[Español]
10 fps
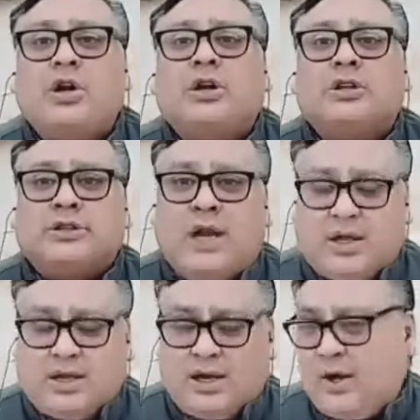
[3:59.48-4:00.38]
de la
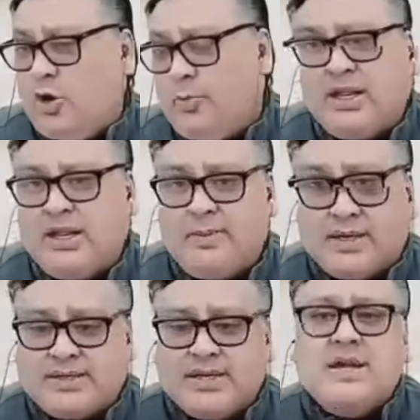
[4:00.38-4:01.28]
que la golpean y
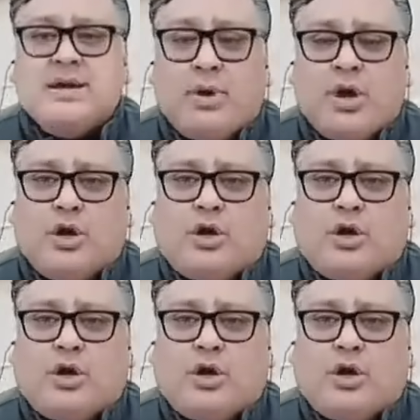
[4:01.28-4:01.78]
demás. bueno,